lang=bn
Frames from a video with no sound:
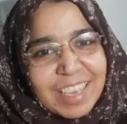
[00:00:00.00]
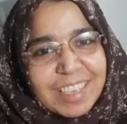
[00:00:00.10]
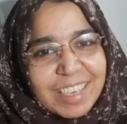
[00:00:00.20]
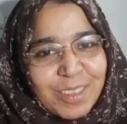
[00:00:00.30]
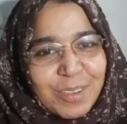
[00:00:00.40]

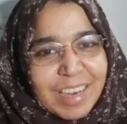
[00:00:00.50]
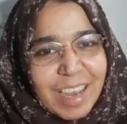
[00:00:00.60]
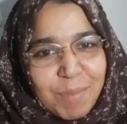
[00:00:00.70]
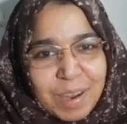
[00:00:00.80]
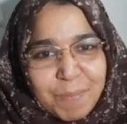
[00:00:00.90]
যেহেতু এটা
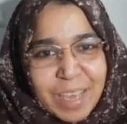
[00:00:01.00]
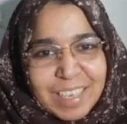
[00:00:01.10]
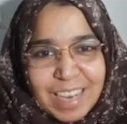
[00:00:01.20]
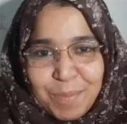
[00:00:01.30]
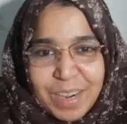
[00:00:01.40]
আমার পেজ
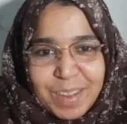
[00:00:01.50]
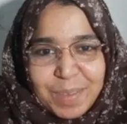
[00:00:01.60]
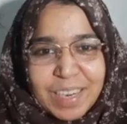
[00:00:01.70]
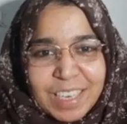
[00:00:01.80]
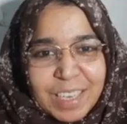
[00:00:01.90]
আমার
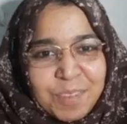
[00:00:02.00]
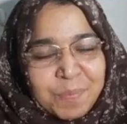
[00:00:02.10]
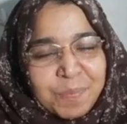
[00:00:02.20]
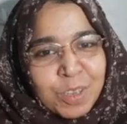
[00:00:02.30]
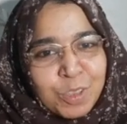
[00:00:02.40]
লিবার্টি
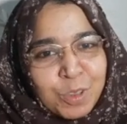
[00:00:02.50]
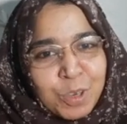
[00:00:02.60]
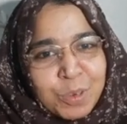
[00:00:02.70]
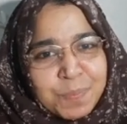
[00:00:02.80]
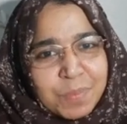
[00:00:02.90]
তো
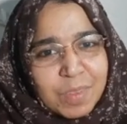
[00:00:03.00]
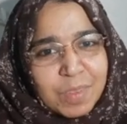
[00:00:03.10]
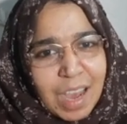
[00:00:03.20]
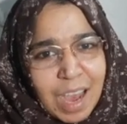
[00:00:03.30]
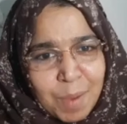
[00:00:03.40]

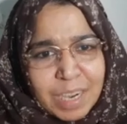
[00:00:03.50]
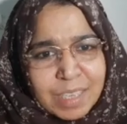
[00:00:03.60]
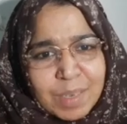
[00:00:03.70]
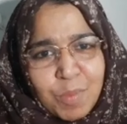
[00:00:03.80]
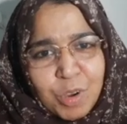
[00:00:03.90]
আমার
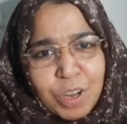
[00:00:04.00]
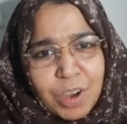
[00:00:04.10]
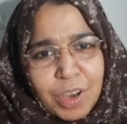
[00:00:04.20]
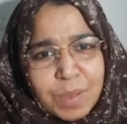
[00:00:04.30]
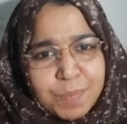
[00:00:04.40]
কাছে মনে
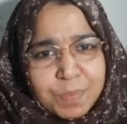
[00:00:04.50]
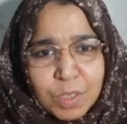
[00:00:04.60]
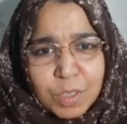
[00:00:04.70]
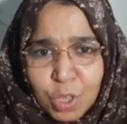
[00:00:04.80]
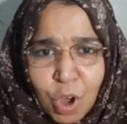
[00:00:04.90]
হয়
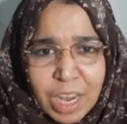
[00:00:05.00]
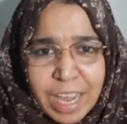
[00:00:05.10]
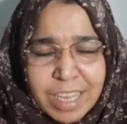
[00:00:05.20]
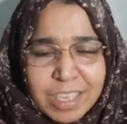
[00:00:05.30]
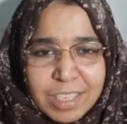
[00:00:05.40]

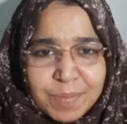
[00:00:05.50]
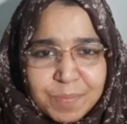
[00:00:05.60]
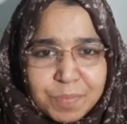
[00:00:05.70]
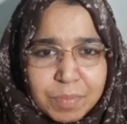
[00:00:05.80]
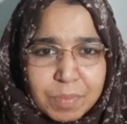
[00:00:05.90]
নলেজ
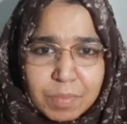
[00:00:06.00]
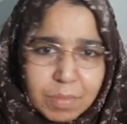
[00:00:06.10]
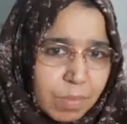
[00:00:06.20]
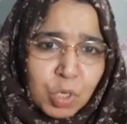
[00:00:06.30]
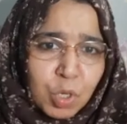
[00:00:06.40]

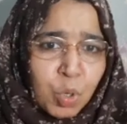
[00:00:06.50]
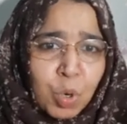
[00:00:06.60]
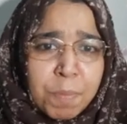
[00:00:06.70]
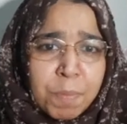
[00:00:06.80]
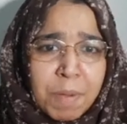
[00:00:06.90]
খুব
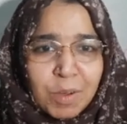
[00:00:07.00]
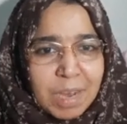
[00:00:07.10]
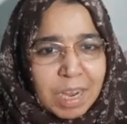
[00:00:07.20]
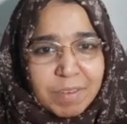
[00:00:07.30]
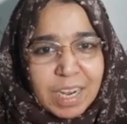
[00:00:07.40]
ভালো
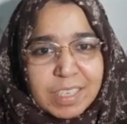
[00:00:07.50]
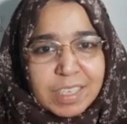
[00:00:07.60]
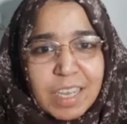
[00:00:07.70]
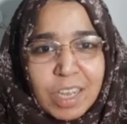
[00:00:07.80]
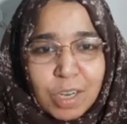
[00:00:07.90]
মার্ভেলাস
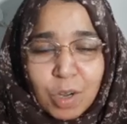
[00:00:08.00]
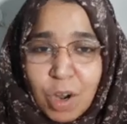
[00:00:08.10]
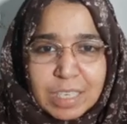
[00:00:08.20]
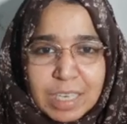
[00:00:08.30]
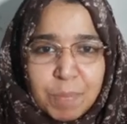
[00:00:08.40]

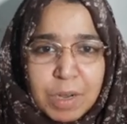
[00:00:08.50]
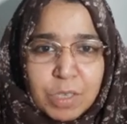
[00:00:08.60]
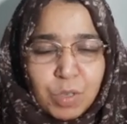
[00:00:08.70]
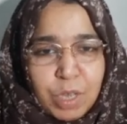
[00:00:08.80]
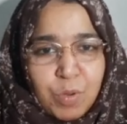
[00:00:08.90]
নলেজ আপনার
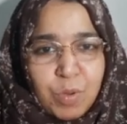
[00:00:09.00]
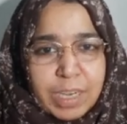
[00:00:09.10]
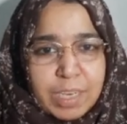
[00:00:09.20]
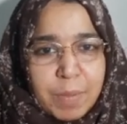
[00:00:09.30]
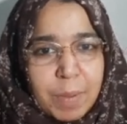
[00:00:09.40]
যদি কোনো
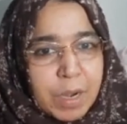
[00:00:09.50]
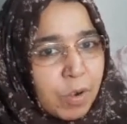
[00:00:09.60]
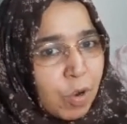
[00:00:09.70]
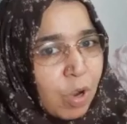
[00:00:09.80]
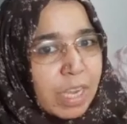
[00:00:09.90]
একটা ব্যাপারে
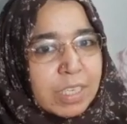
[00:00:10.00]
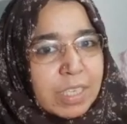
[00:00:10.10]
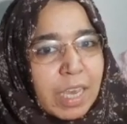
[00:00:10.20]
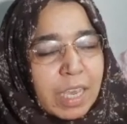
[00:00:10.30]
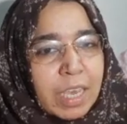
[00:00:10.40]
নলেজ থাকে